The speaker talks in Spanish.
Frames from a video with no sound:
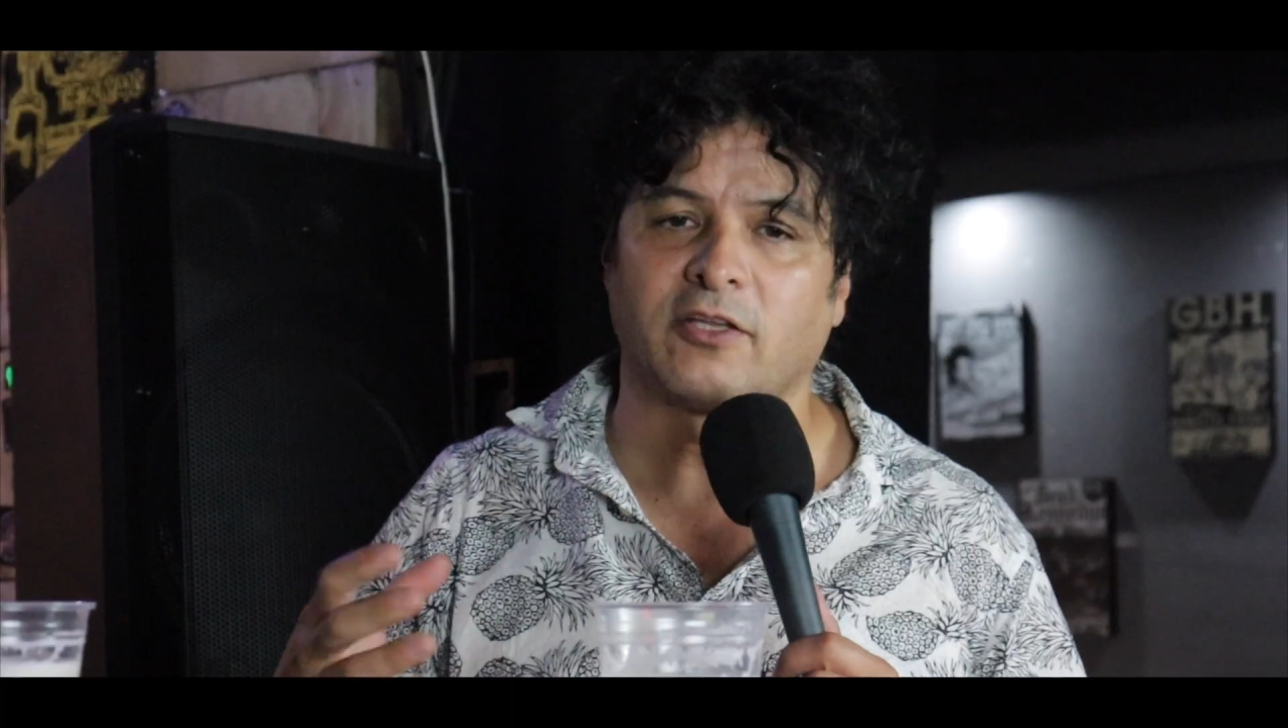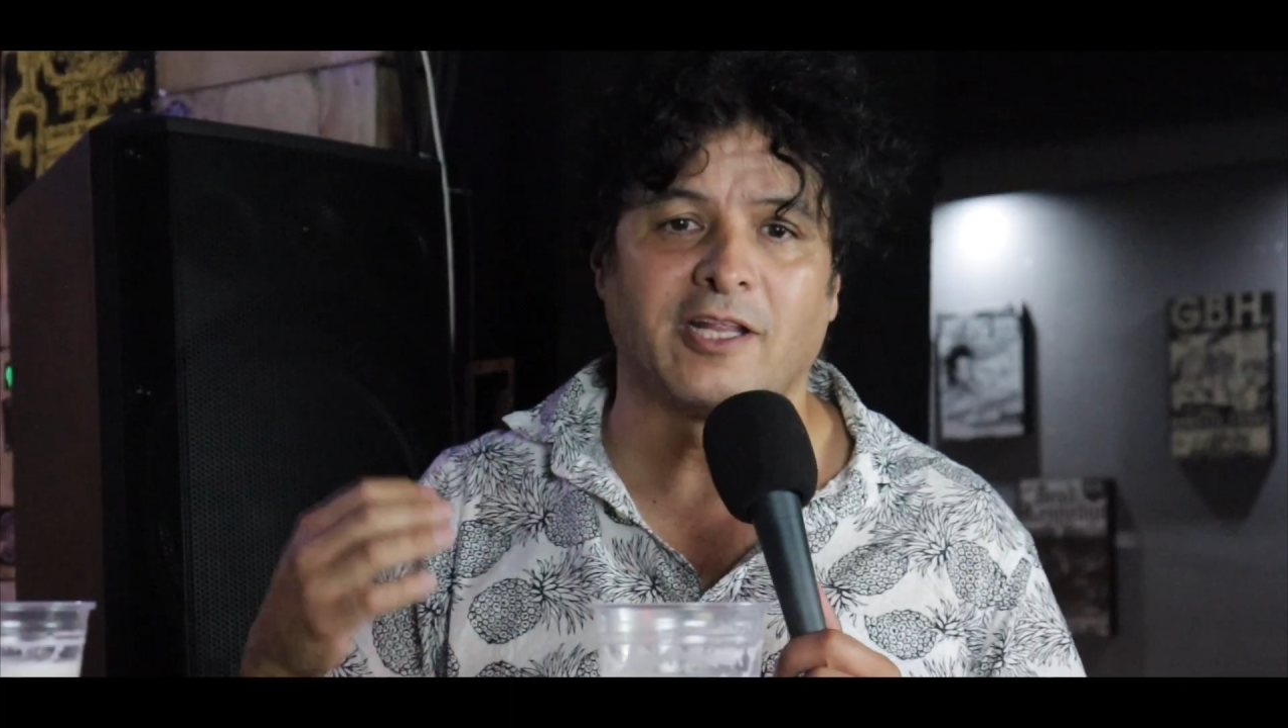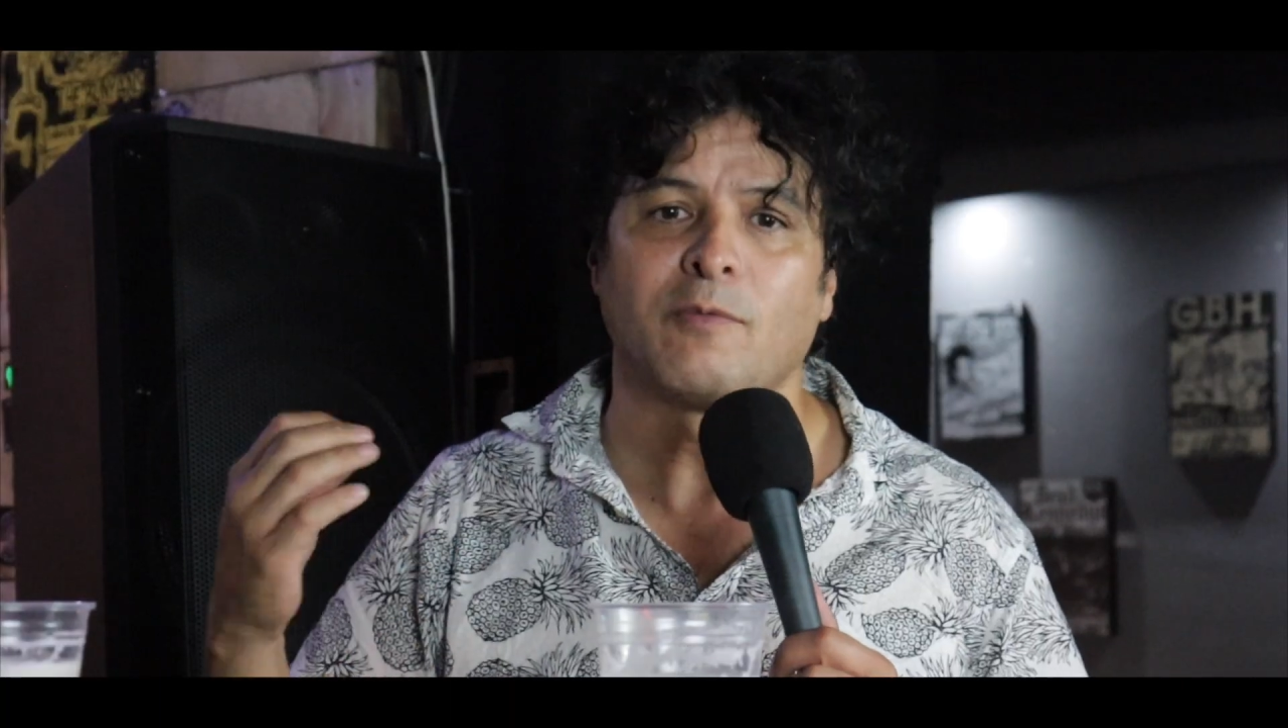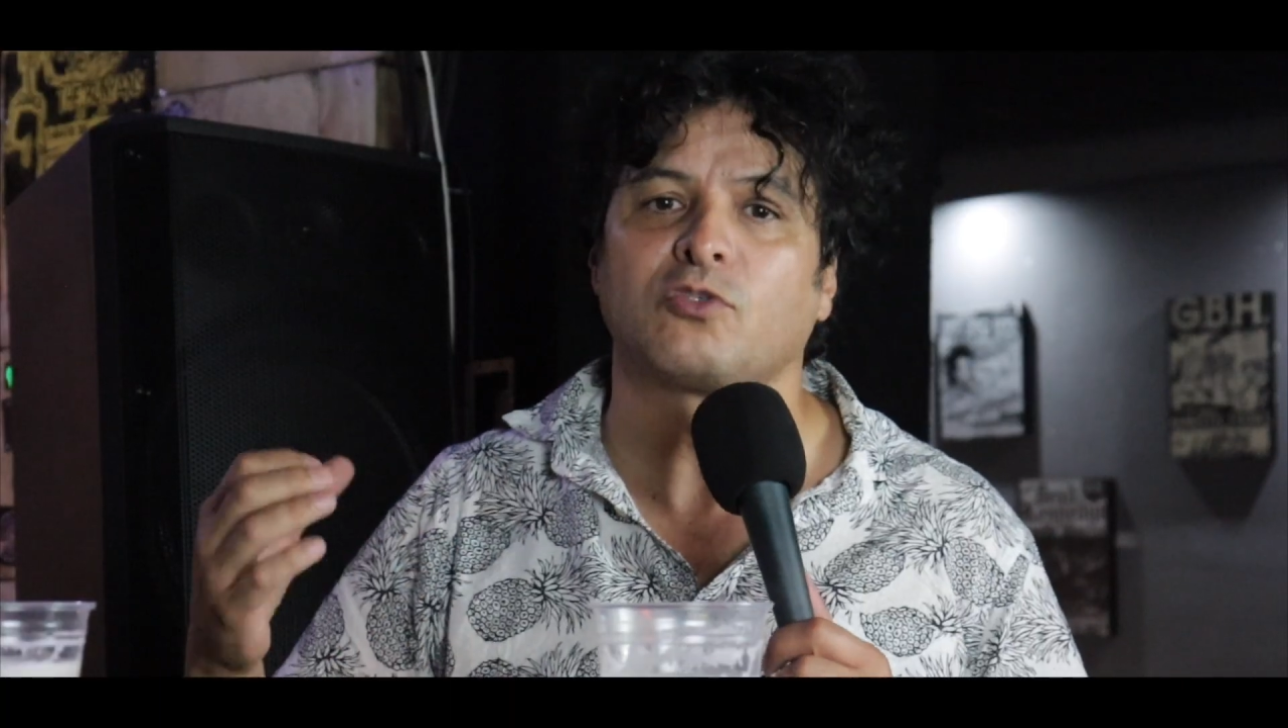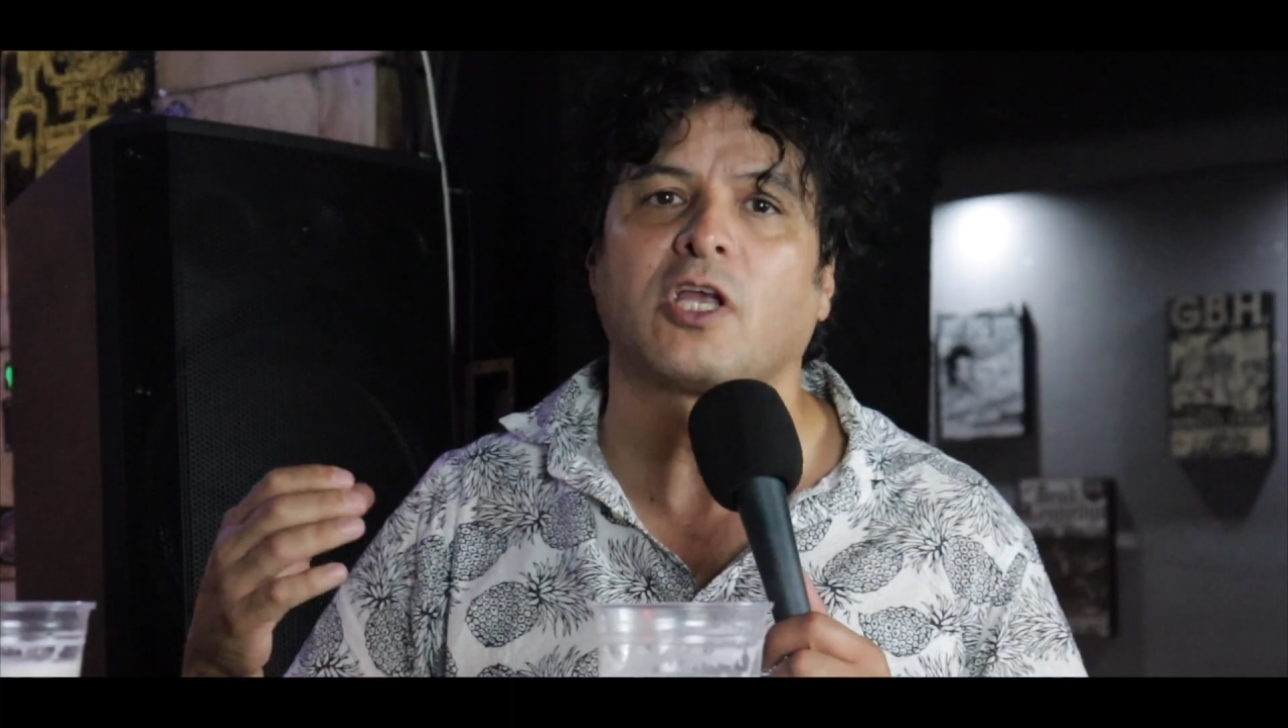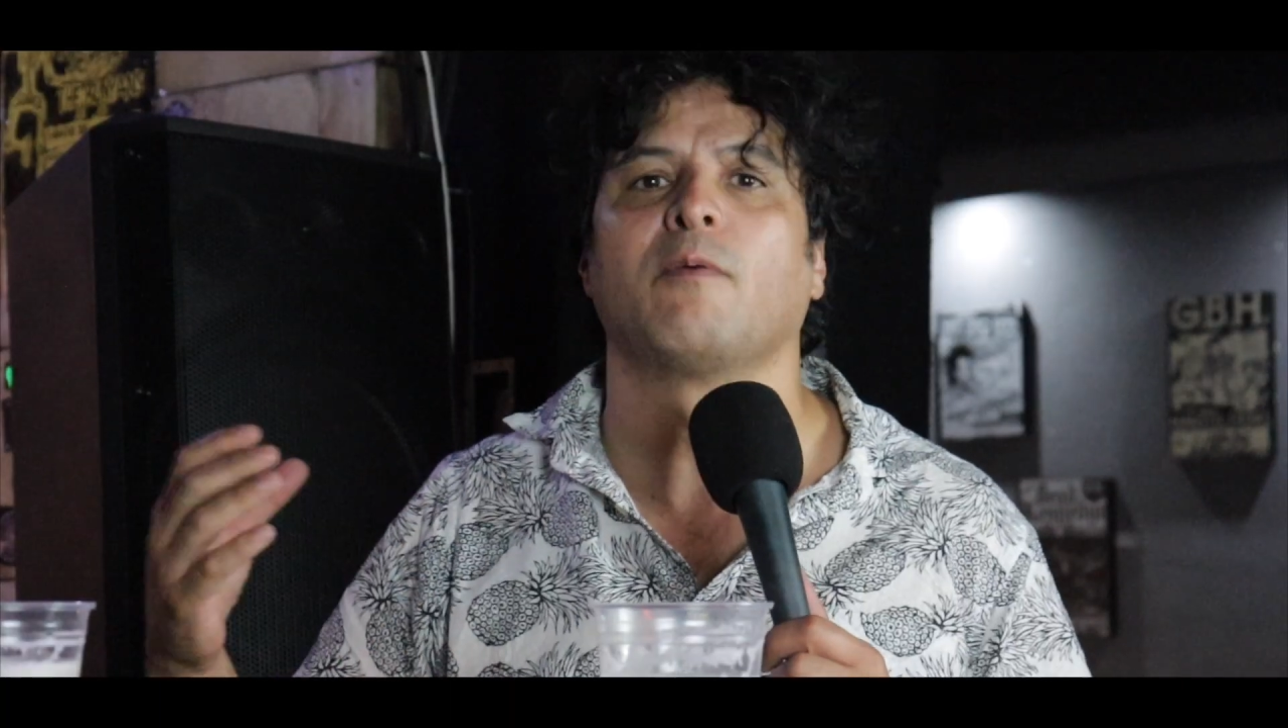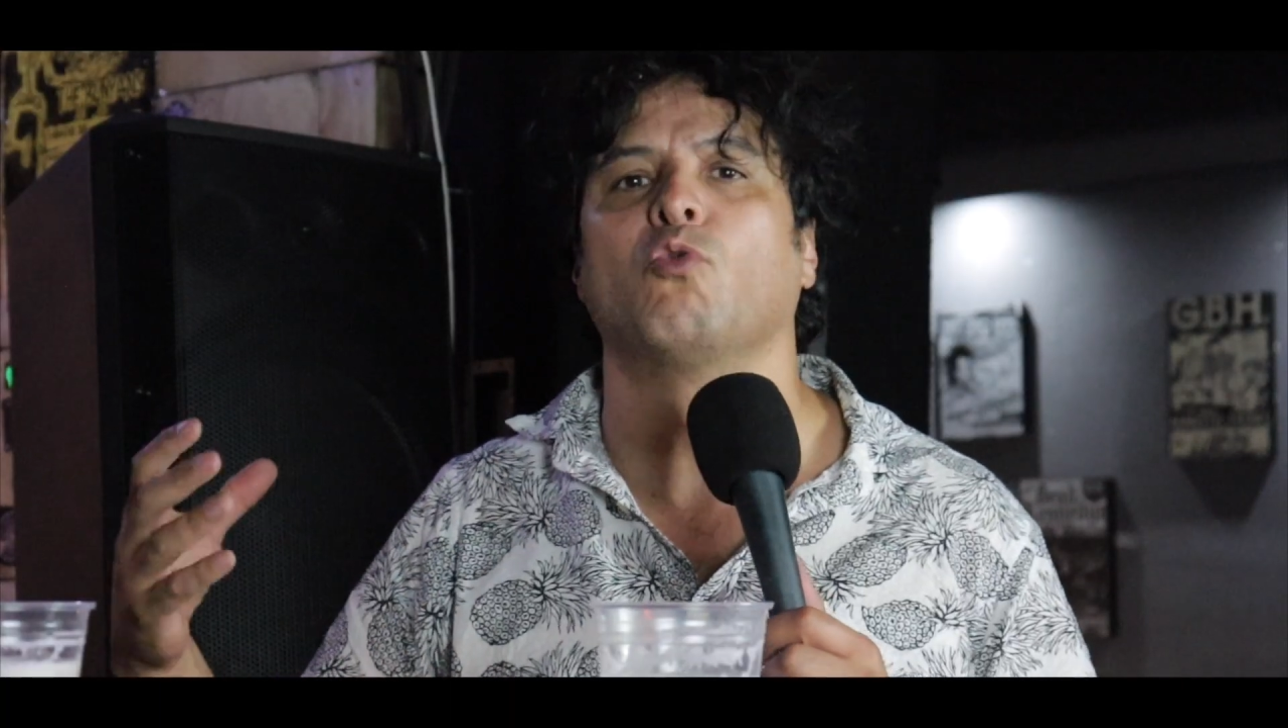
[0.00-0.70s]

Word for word: teníamos que